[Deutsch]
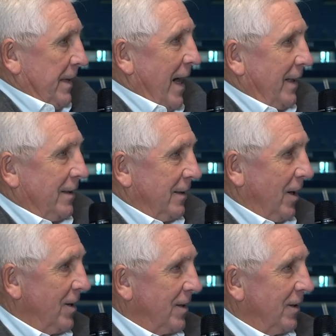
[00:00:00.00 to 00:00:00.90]
ja,
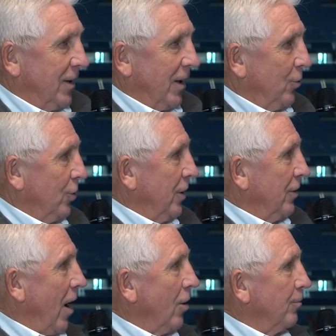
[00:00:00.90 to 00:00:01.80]
da ist der
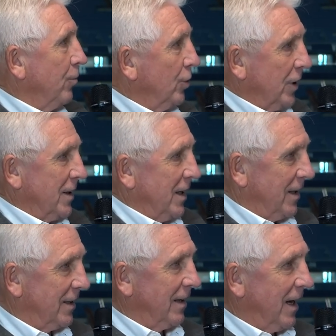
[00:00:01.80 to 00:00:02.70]
Rode auch ein Putter
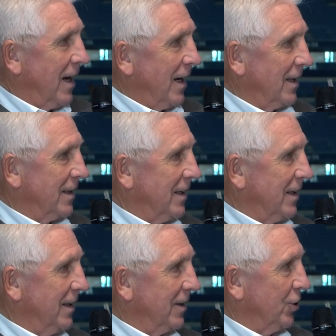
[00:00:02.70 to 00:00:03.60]
äh,
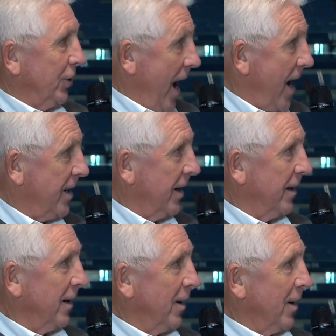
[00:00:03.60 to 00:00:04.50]
äh, ihre
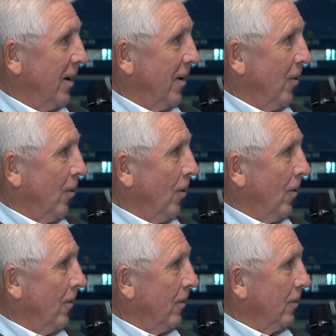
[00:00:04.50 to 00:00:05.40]
Stärke.
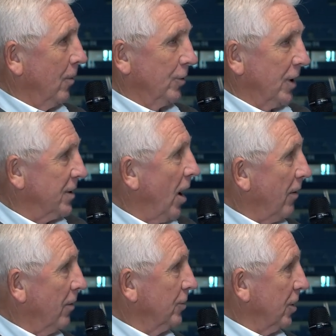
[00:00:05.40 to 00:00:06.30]
Und das,
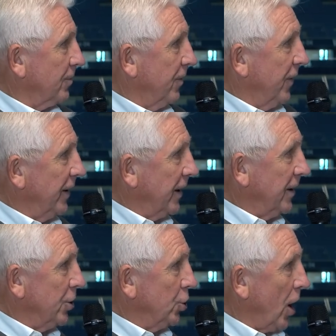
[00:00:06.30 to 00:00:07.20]
hat, und das
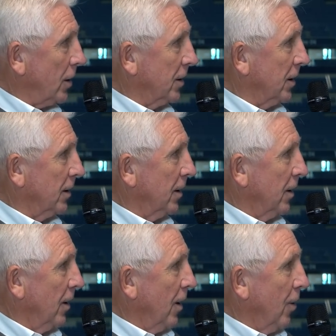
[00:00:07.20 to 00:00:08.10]
findet nicht statt.
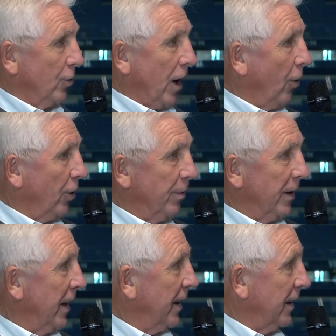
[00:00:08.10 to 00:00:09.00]
Und auch
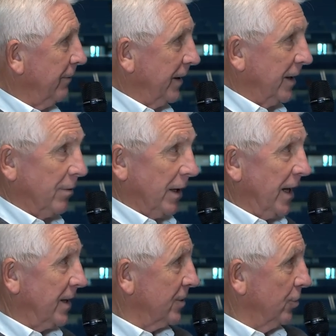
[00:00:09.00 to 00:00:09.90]
über, weder über
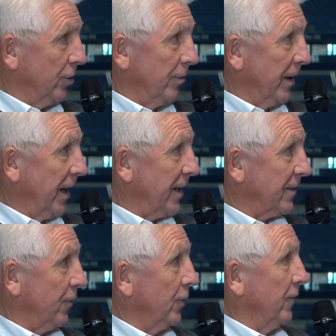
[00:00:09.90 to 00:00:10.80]
links noch über
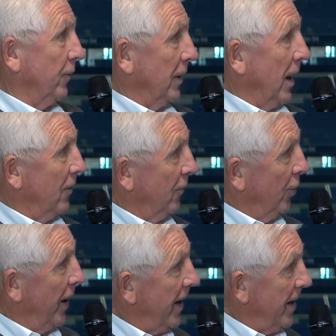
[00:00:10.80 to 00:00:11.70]
rechts, von, von,
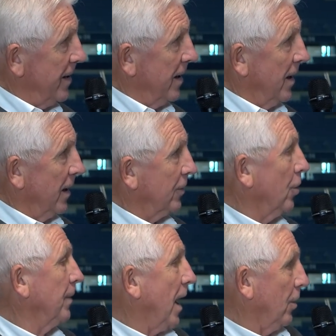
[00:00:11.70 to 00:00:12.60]
von hinten
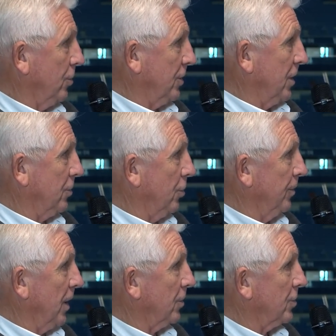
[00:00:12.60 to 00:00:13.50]
kommt auch,
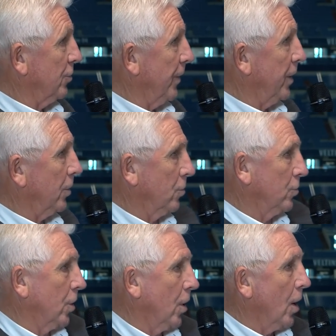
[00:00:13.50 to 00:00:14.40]
kommt auch zu wenig.
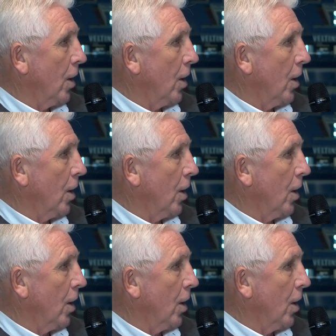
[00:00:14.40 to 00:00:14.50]
Und